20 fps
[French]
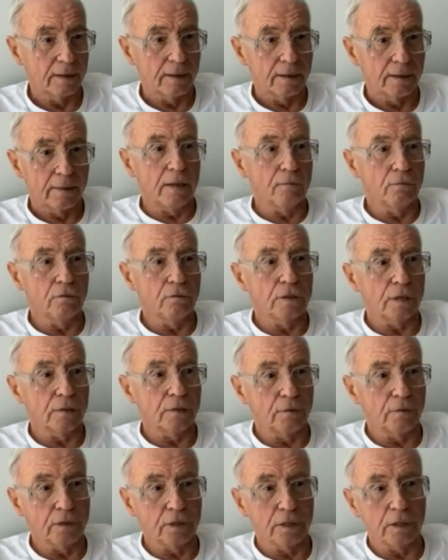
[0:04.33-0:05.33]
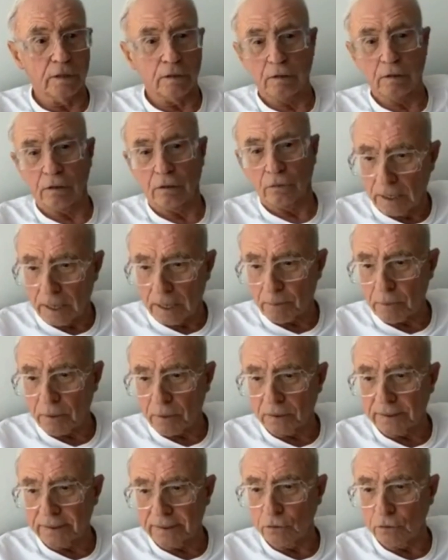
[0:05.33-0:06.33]
et vous avez la
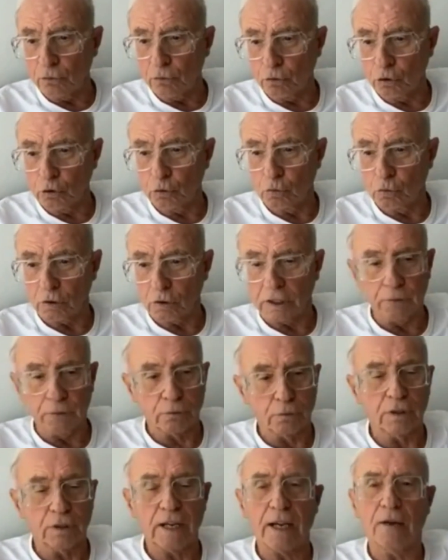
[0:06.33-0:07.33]
pensée du jour qu'il faudrait